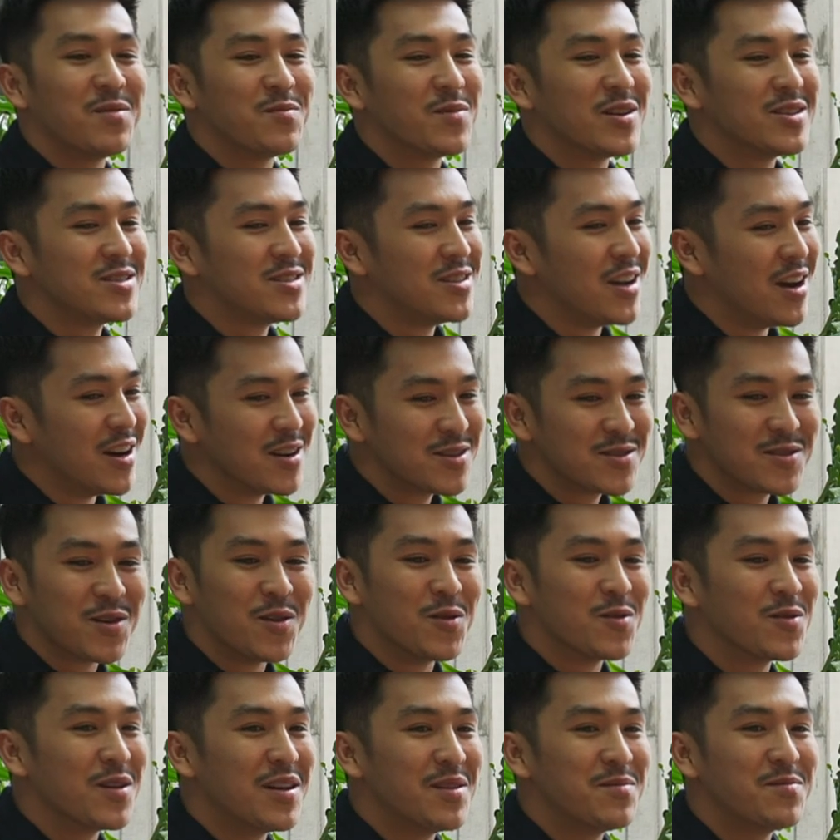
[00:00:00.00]
lắm nó trơn
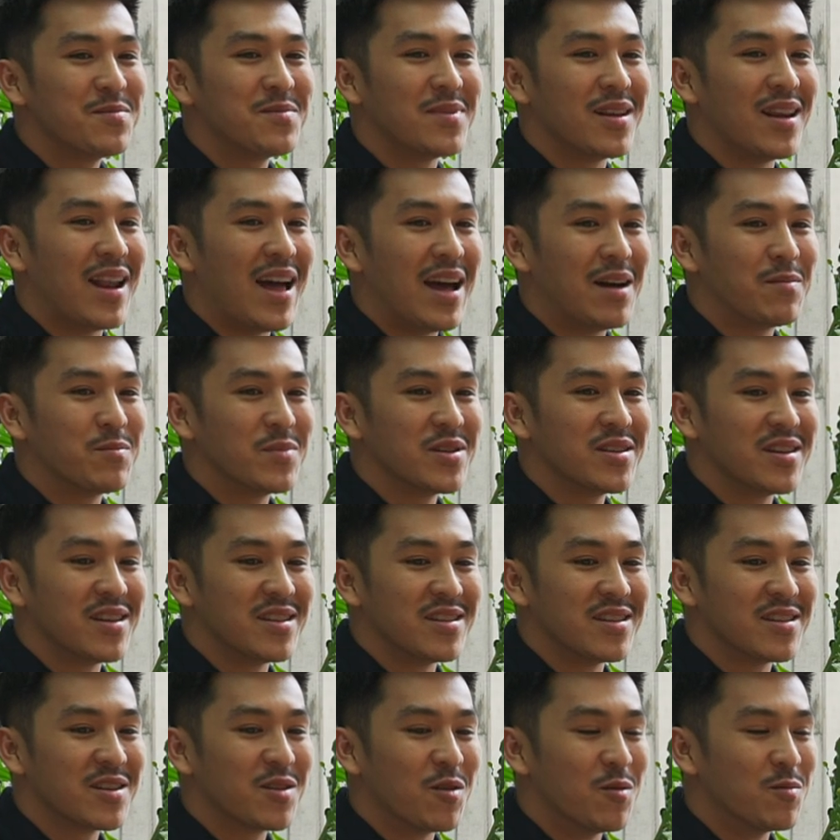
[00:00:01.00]
tru lắm làm cái gì
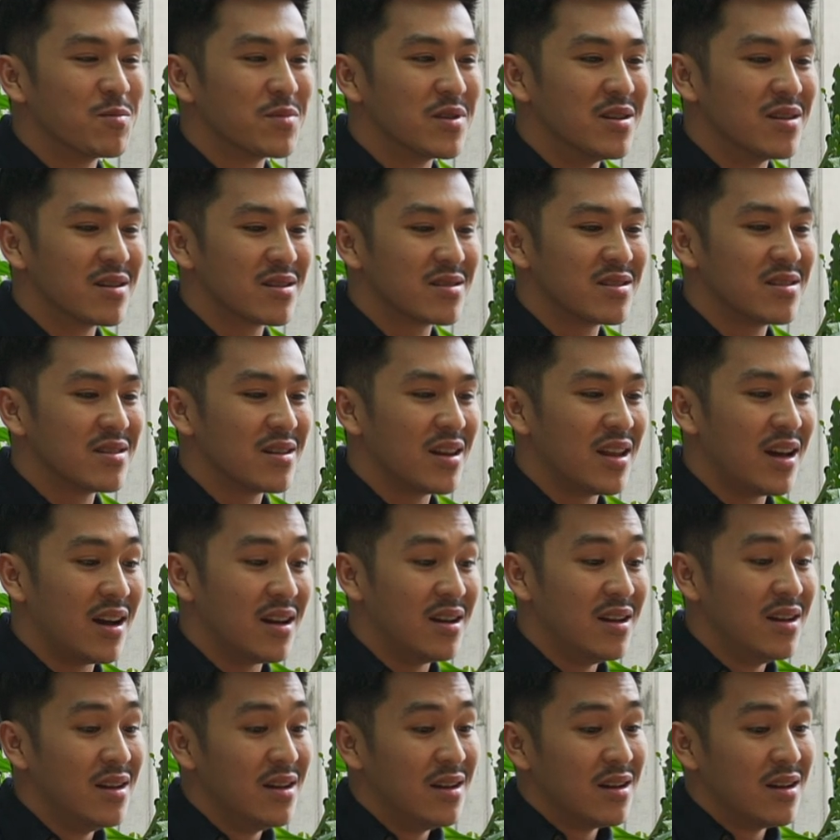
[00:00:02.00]
như cũng được như là